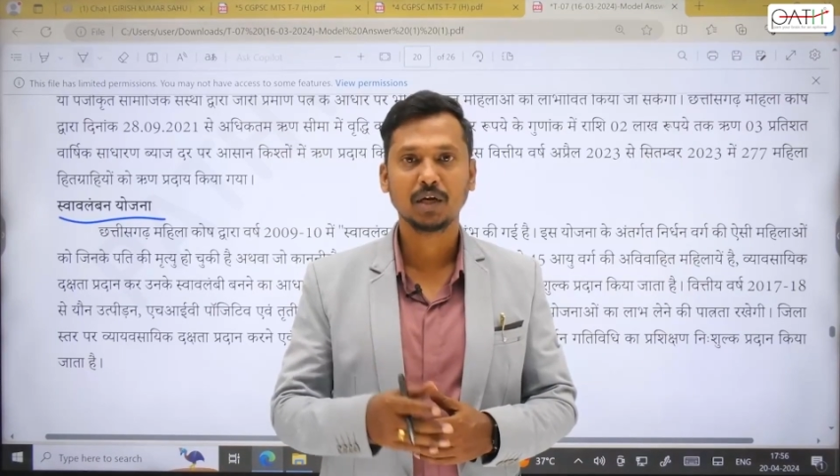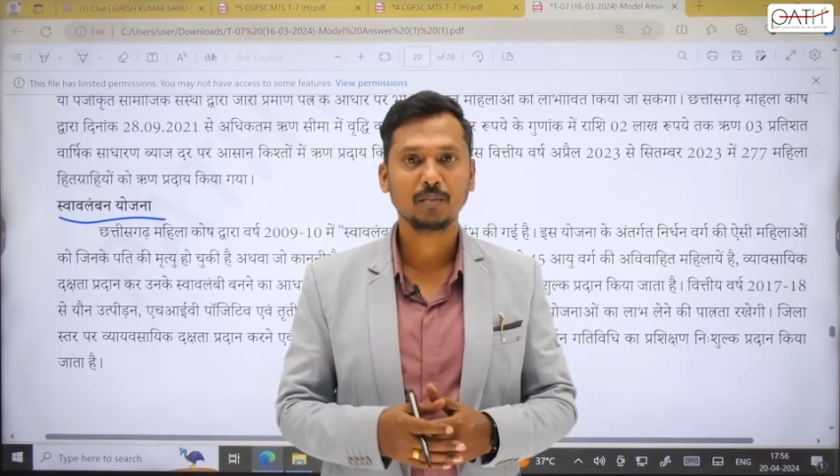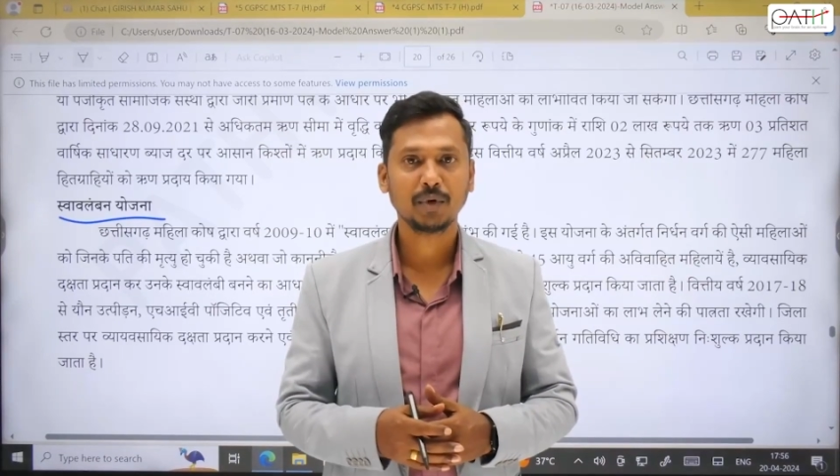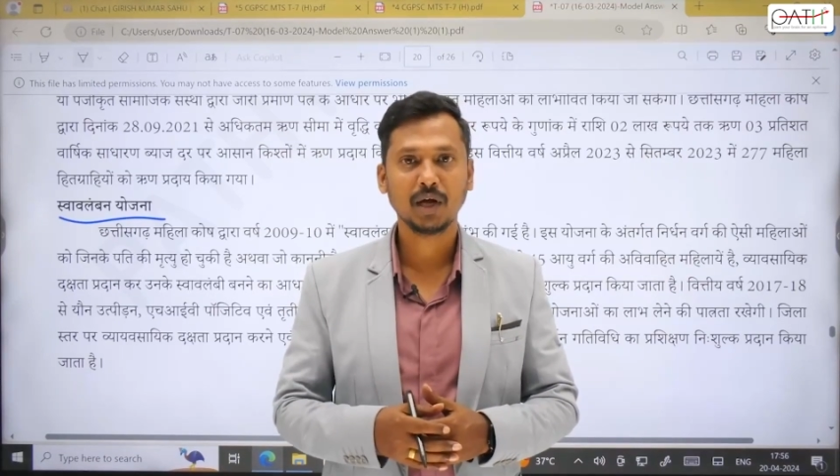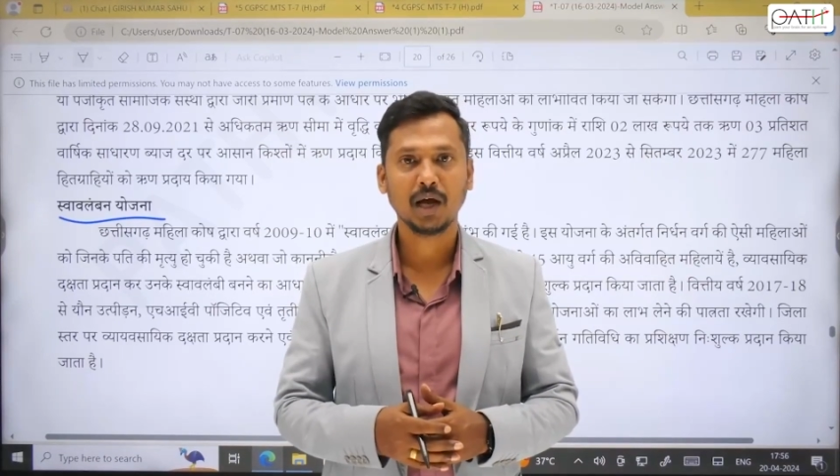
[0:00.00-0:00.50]
चैनल
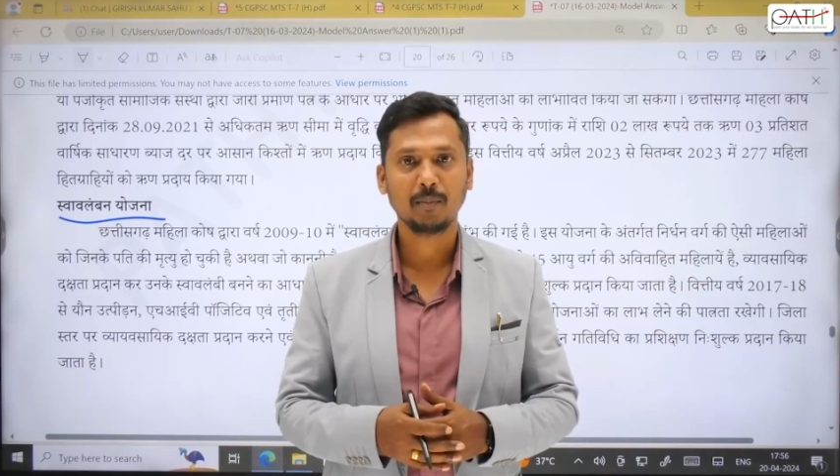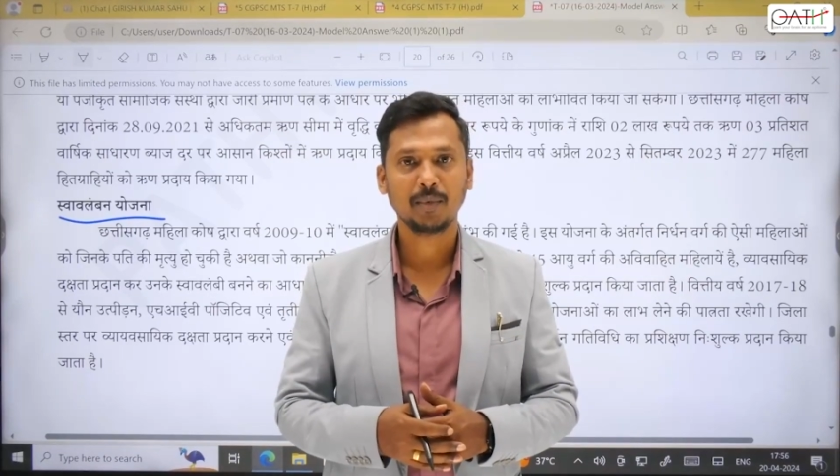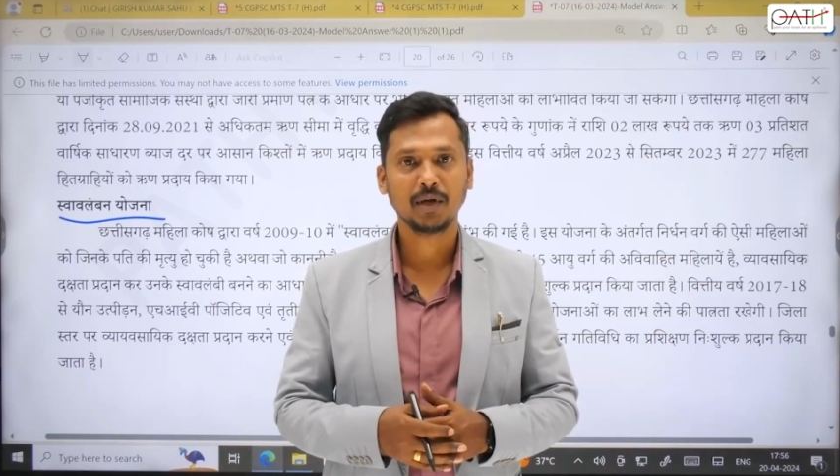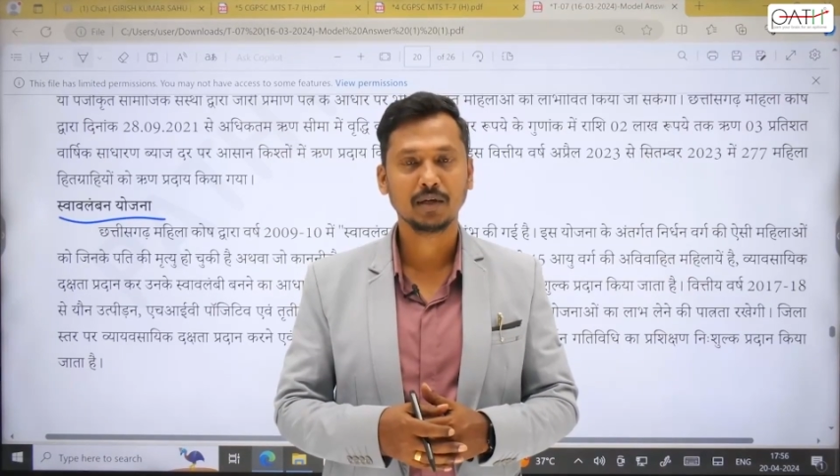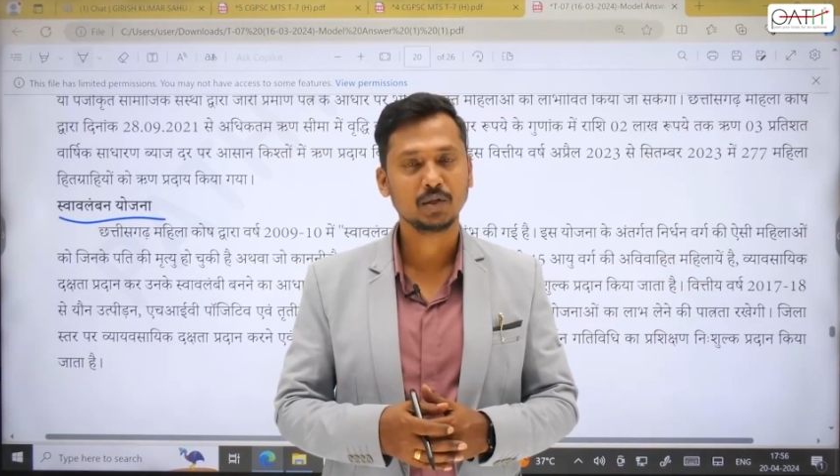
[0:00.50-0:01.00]
पर
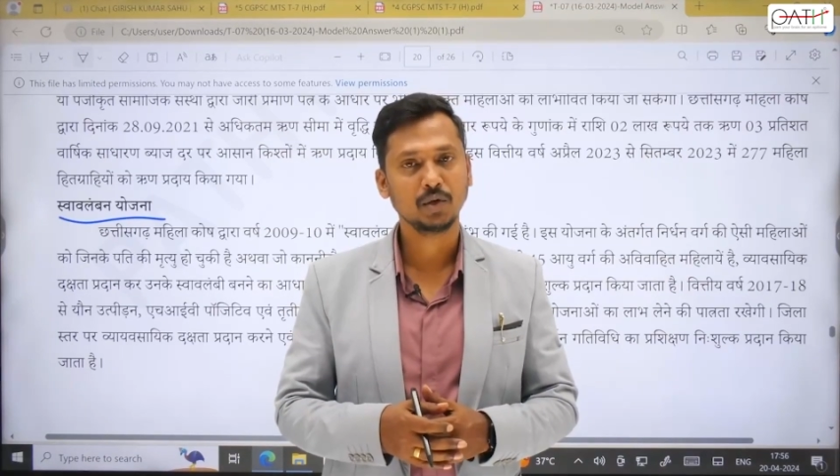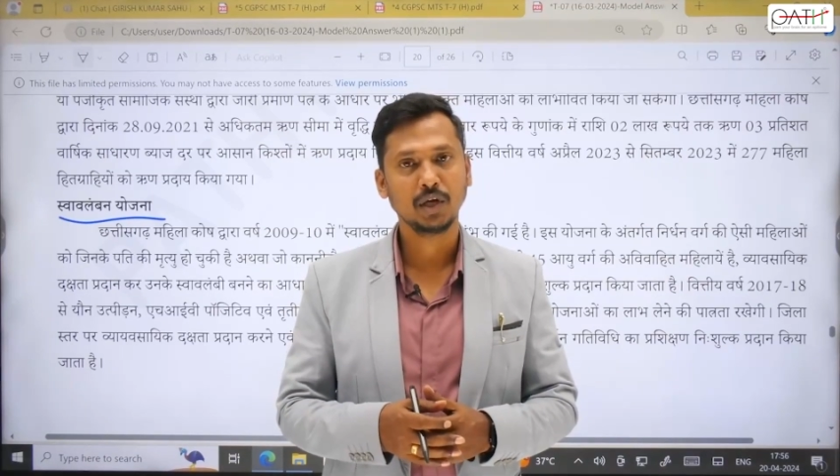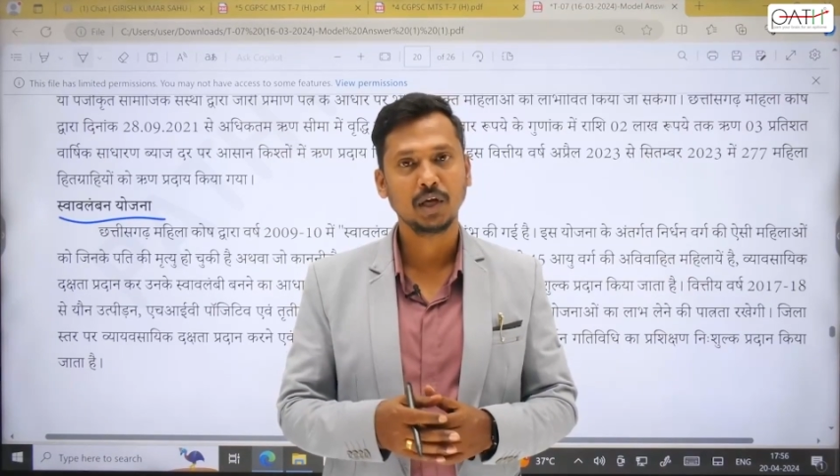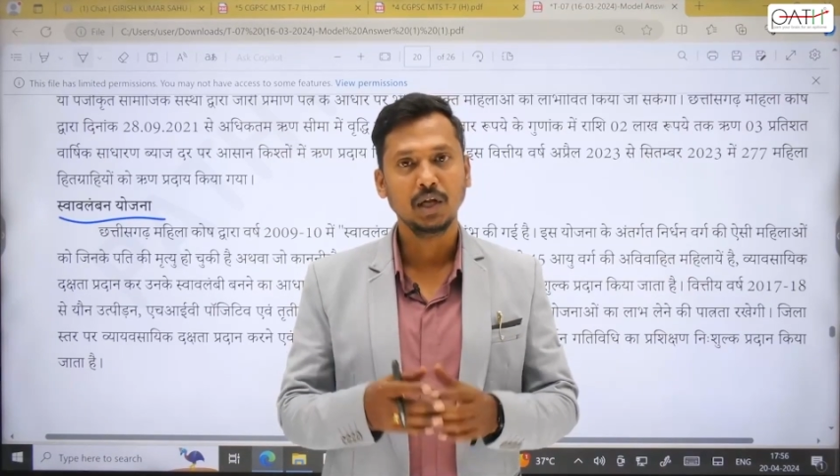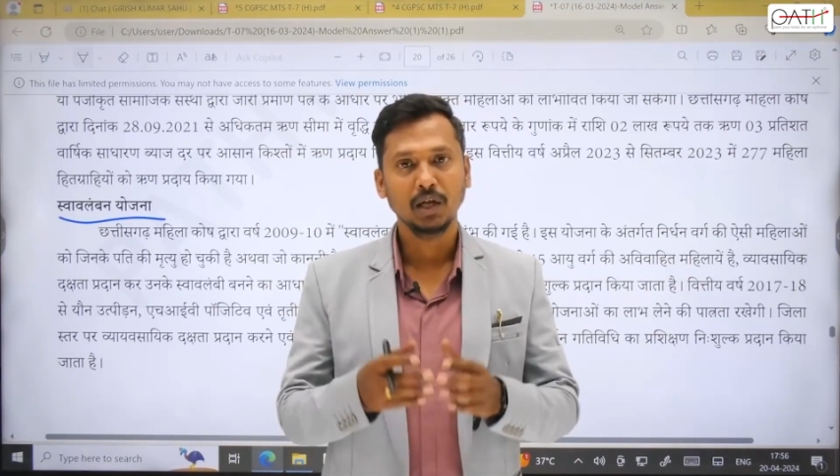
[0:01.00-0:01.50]
आप जो
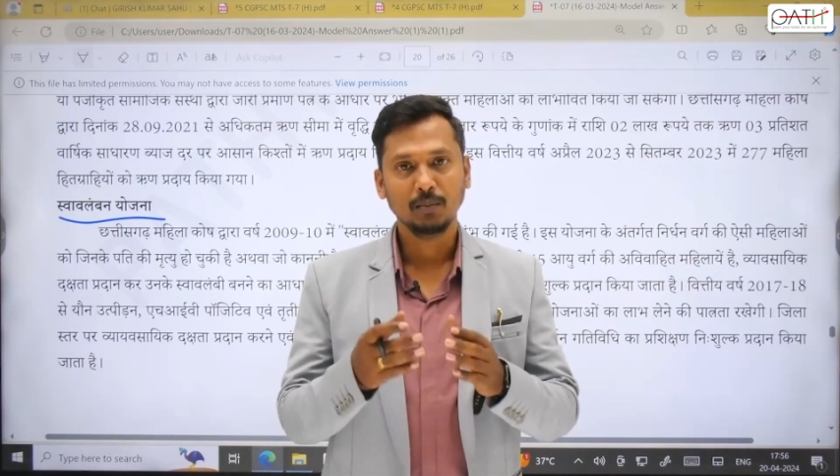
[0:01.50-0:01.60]
है